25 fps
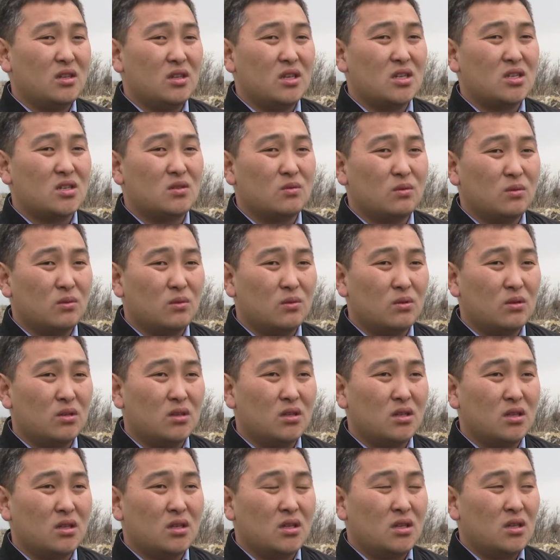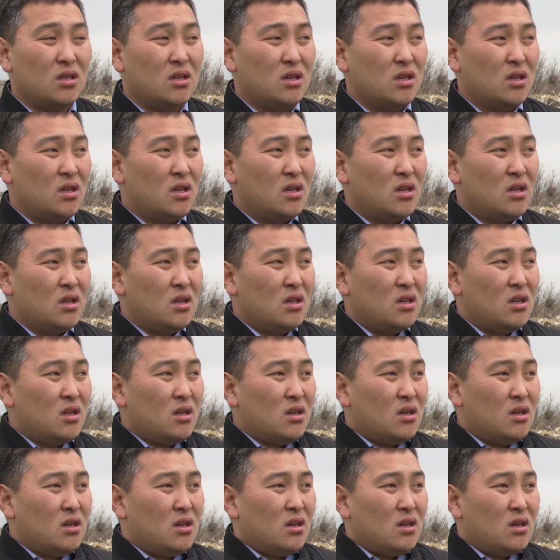нашего города,
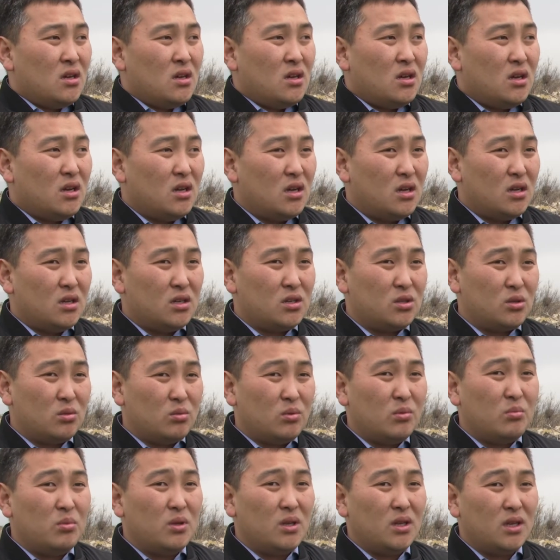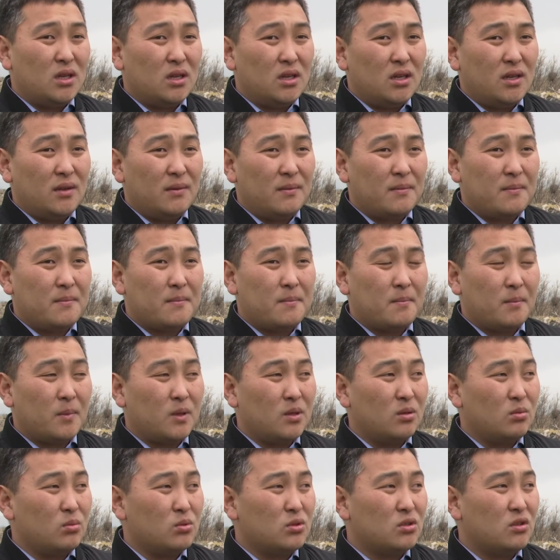э, чтобы берегли,
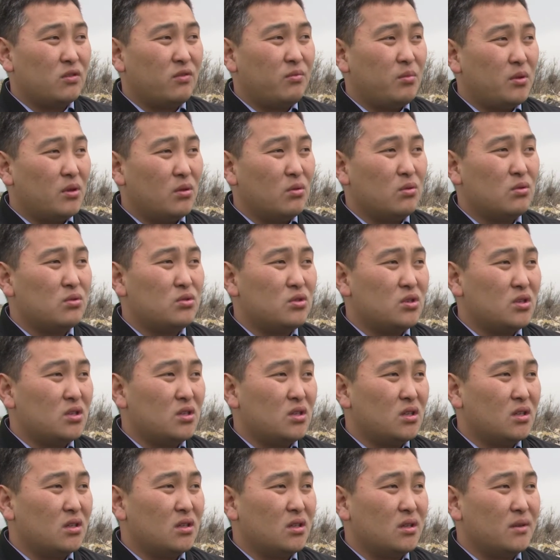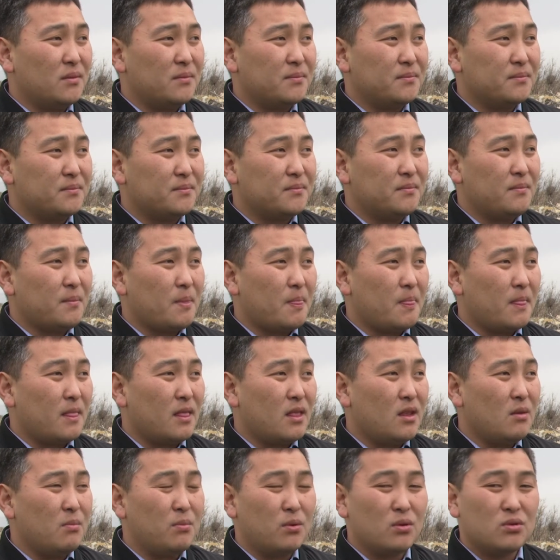потому что в первую очередь это
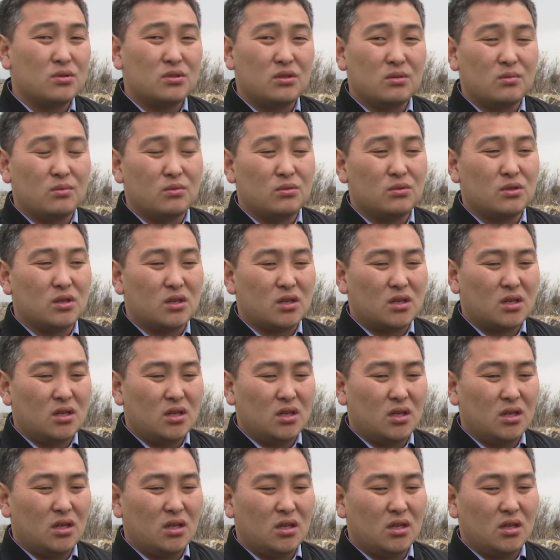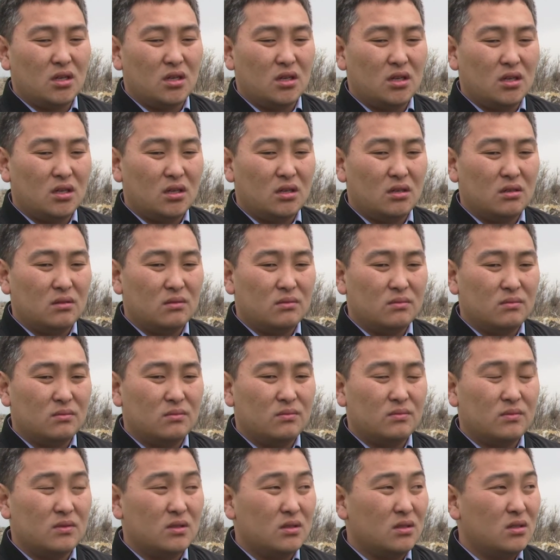не просто мусор, а,
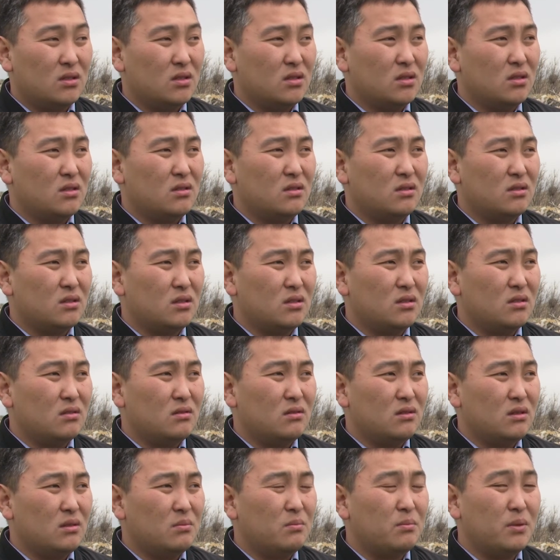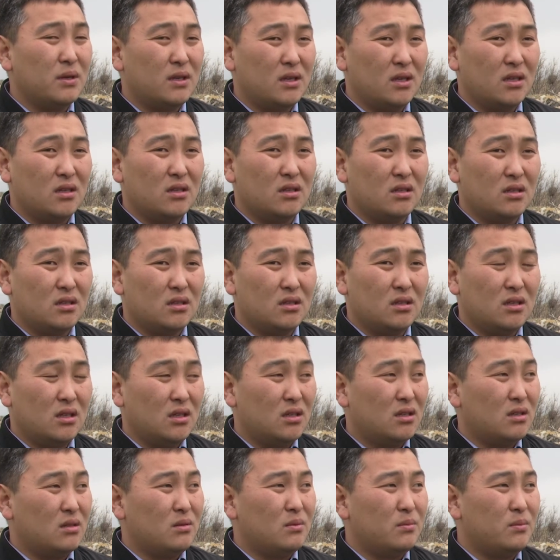а, пакеты,
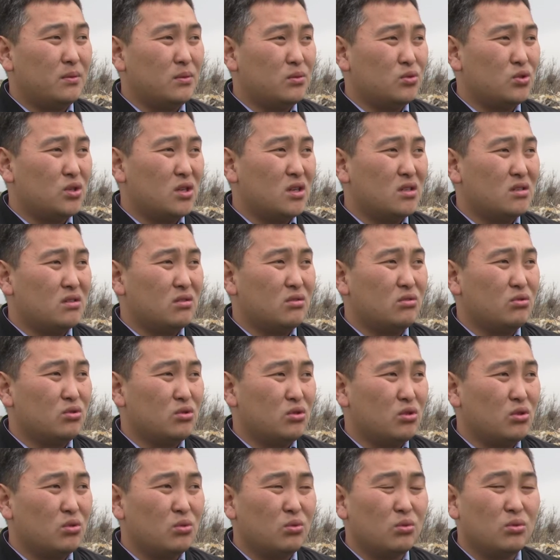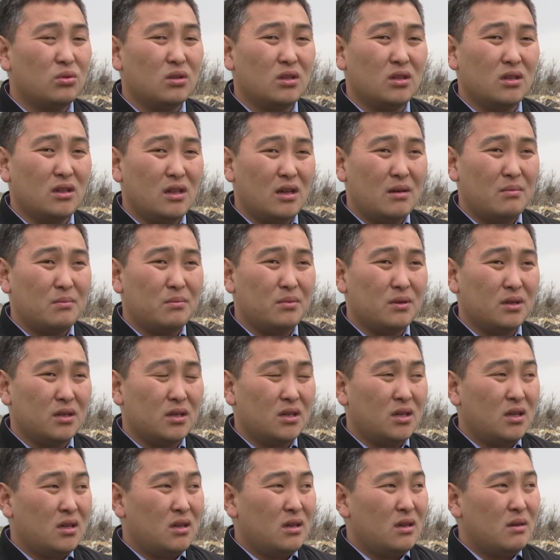это получается тоже ртутные лампы,
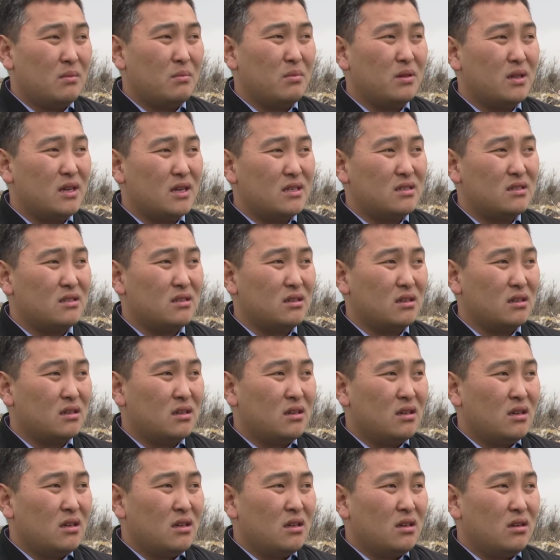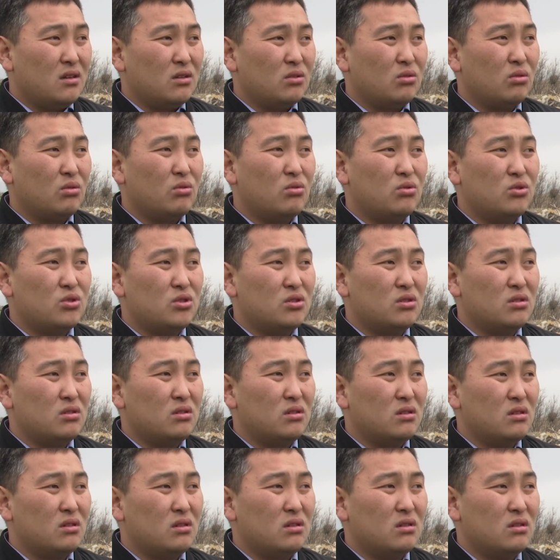пластик, который очень
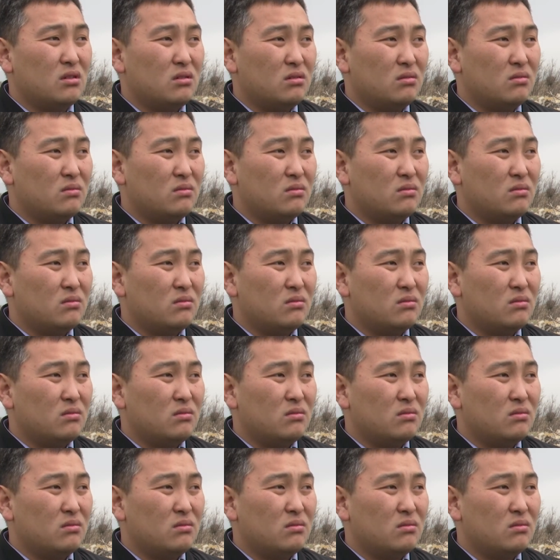э,